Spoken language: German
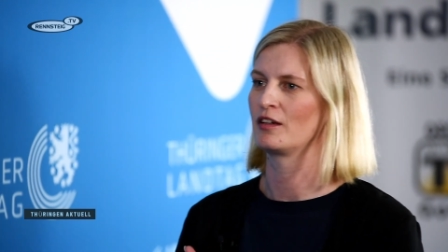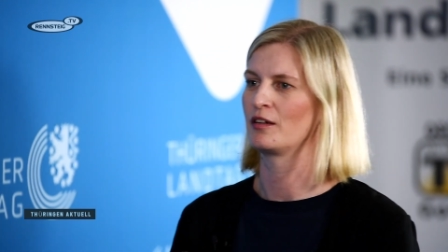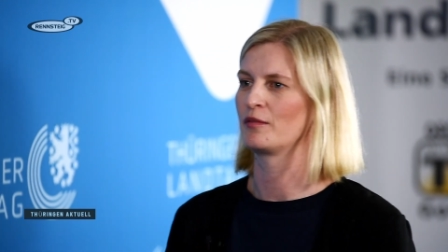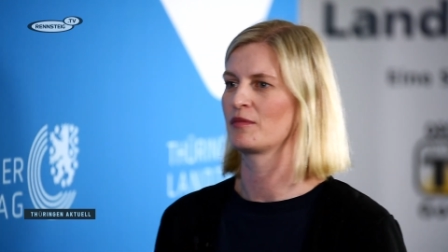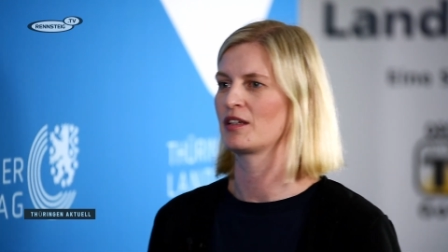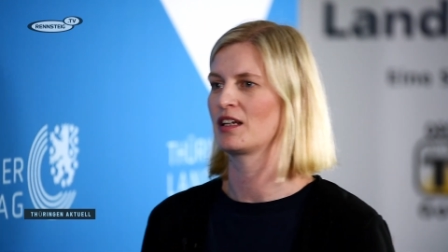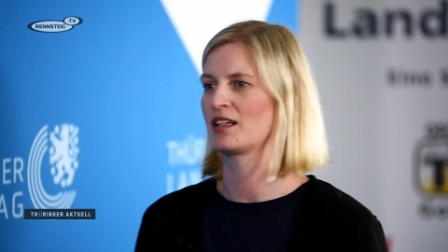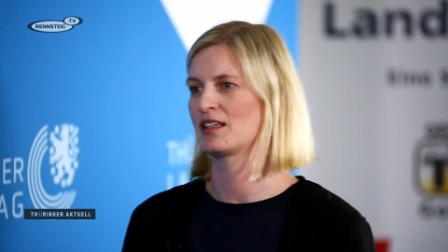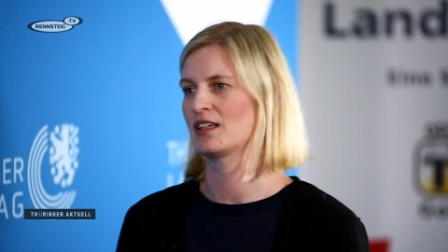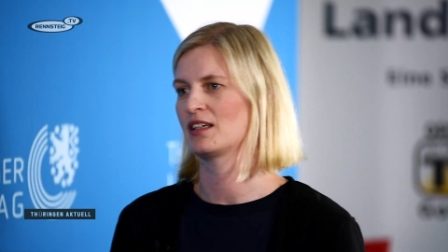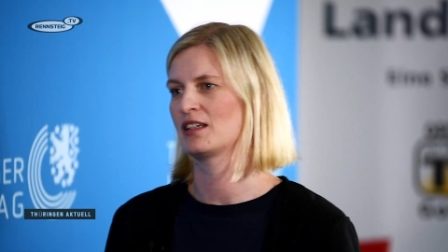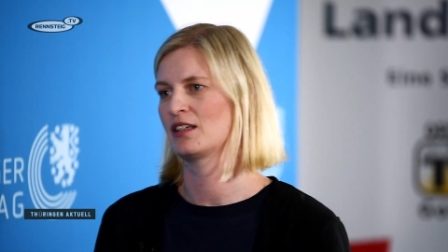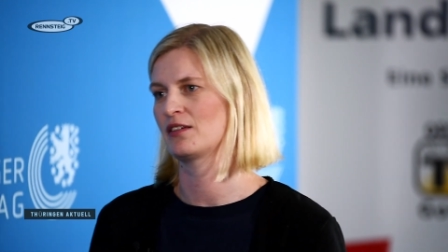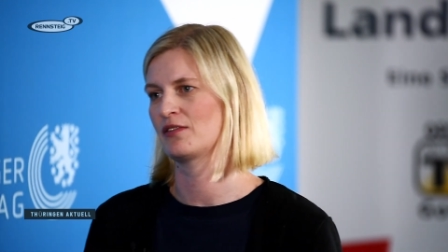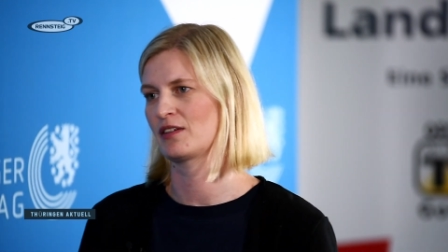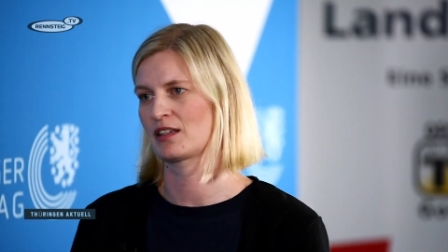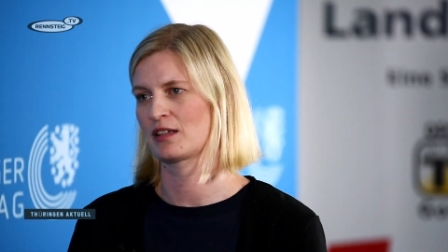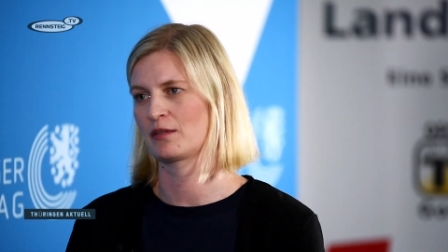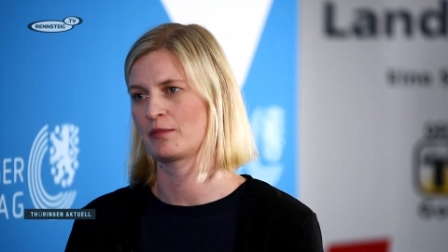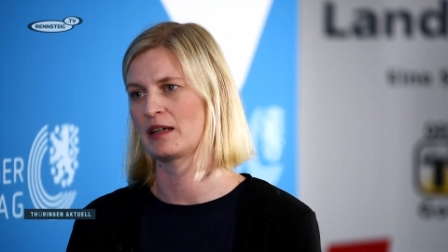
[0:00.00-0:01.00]
ähm,
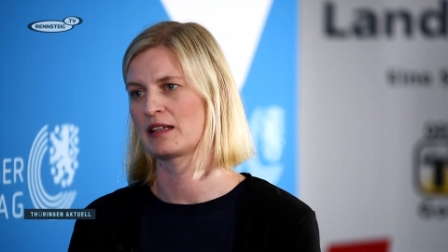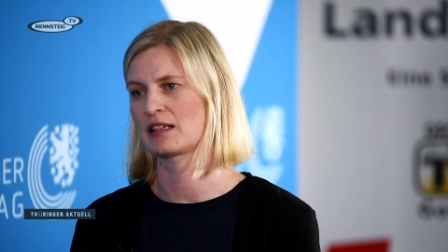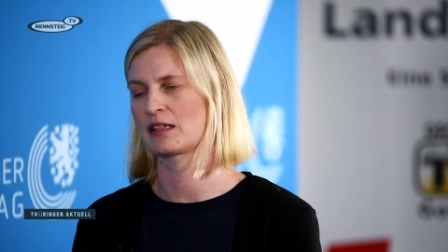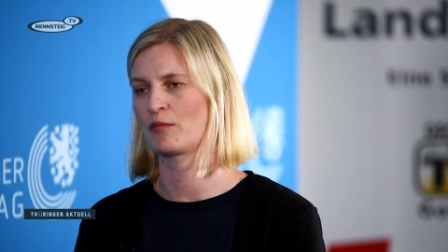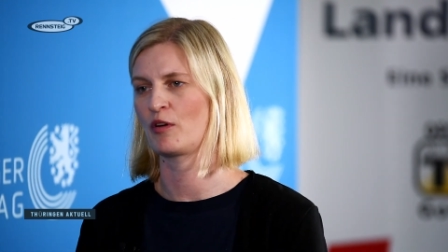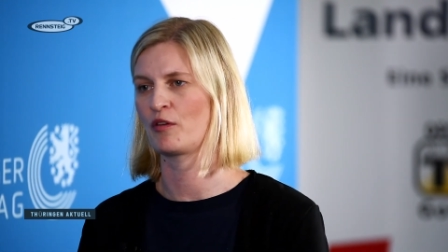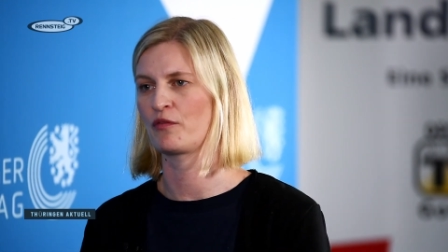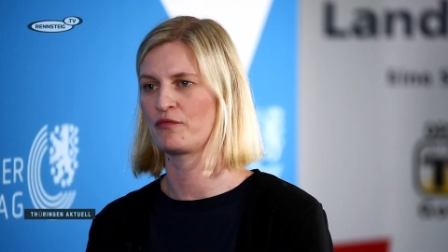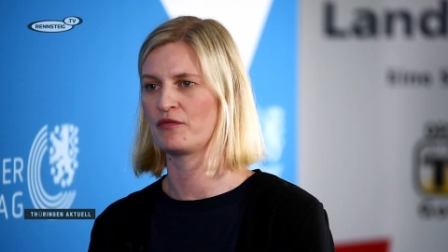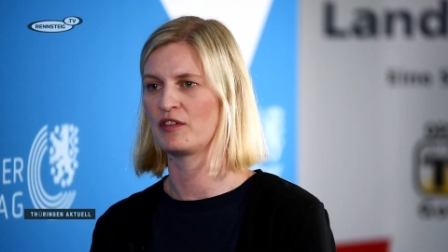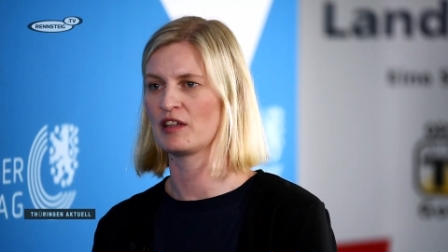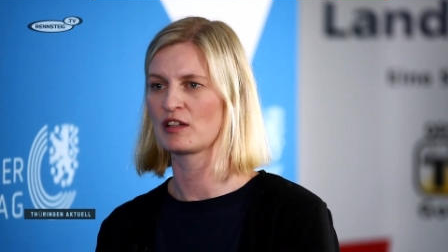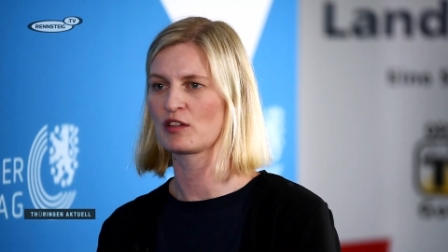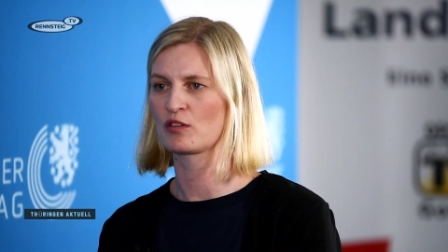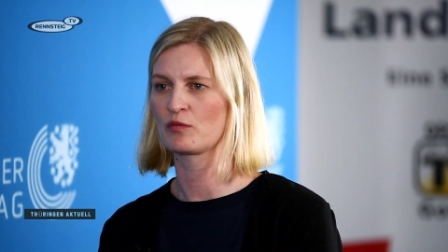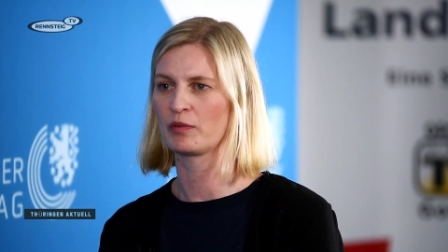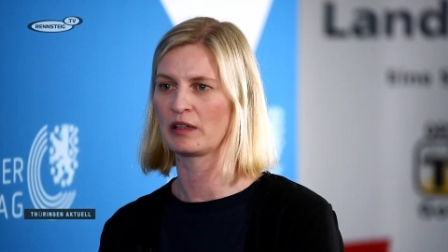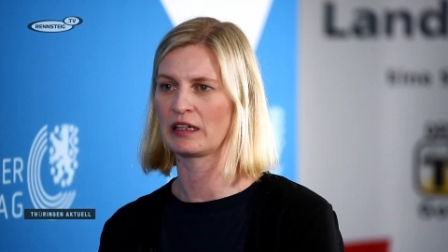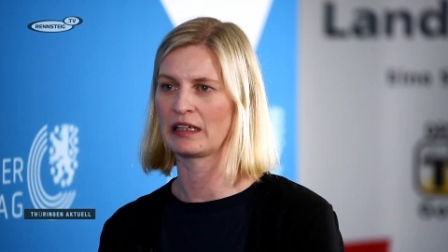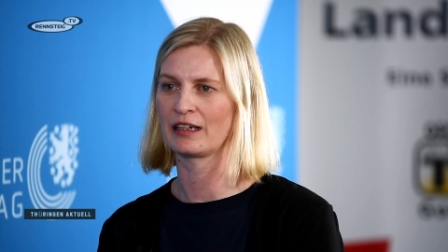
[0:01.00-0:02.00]
tatsächlich was gemeinsam auf den Weg
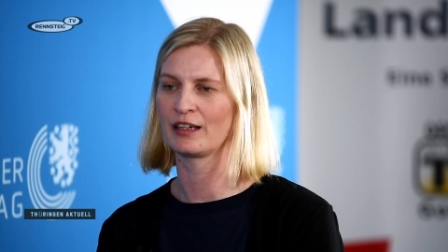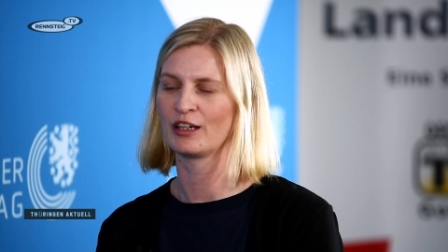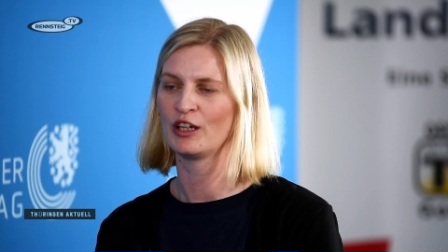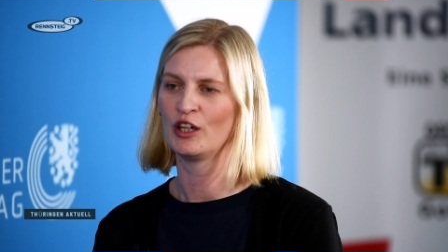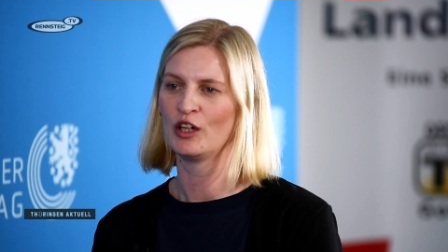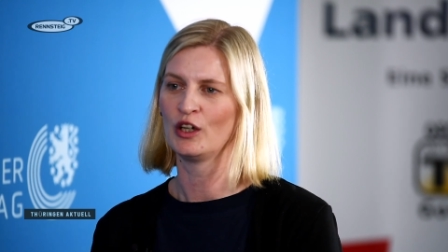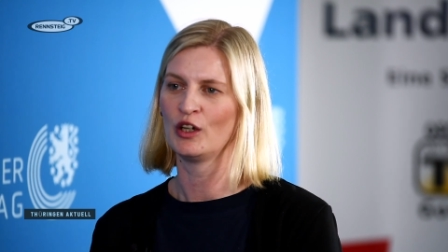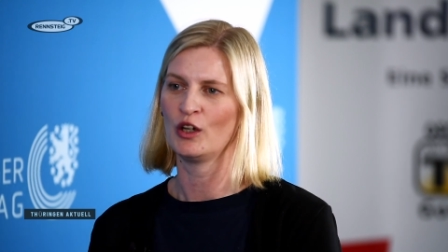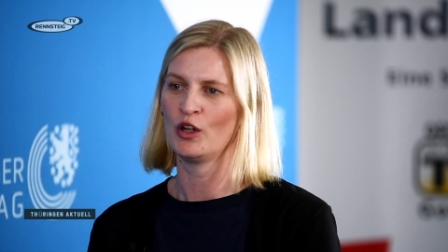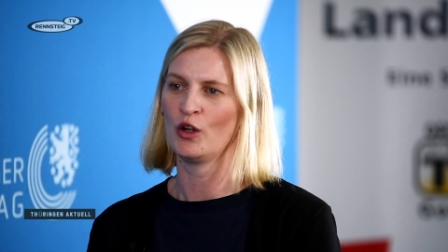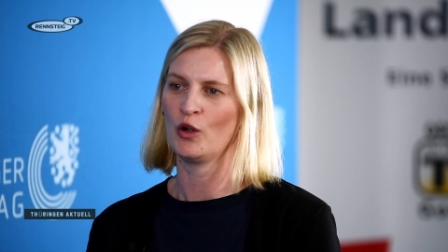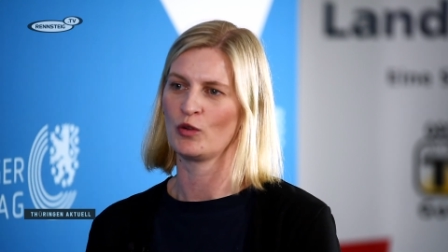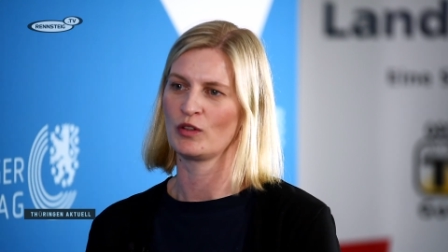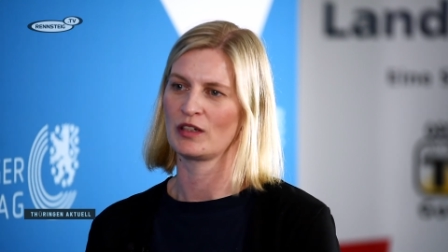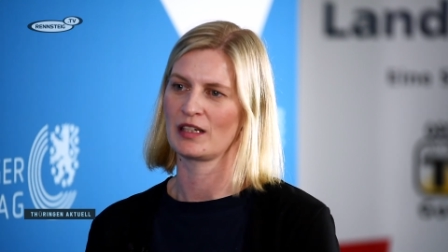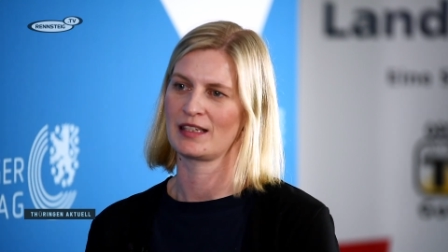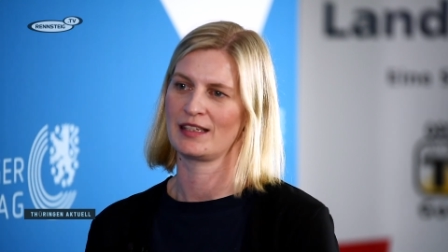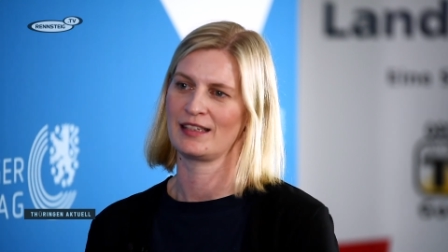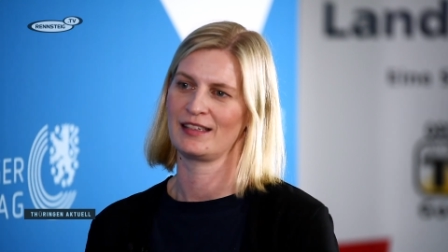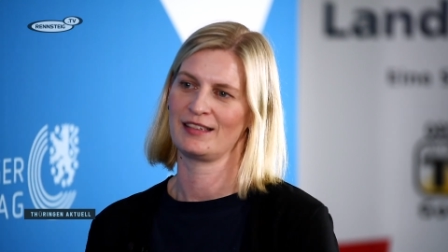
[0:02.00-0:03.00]
zu bringen.
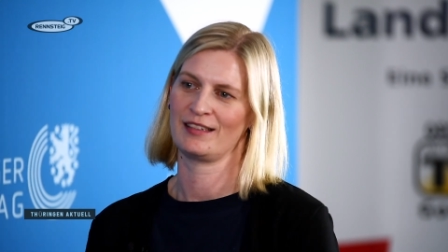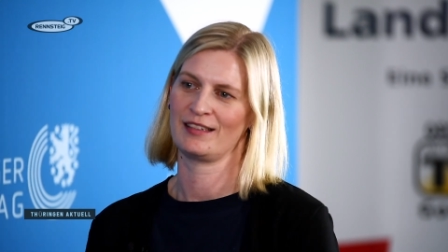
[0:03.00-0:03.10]
Und das